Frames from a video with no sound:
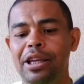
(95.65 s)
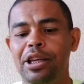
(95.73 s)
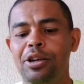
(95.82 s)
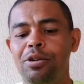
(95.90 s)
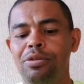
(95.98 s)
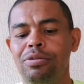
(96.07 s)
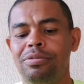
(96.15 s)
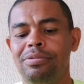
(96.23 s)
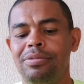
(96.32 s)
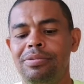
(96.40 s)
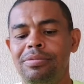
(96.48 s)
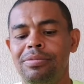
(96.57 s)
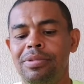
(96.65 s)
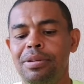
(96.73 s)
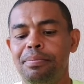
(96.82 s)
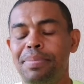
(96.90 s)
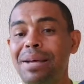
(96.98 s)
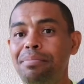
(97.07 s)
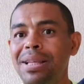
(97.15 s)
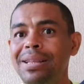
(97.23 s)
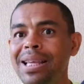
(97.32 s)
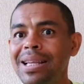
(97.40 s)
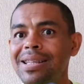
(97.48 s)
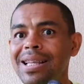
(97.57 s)
Eu, para mim,
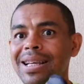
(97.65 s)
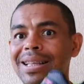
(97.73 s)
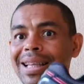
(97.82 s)
tênis tem que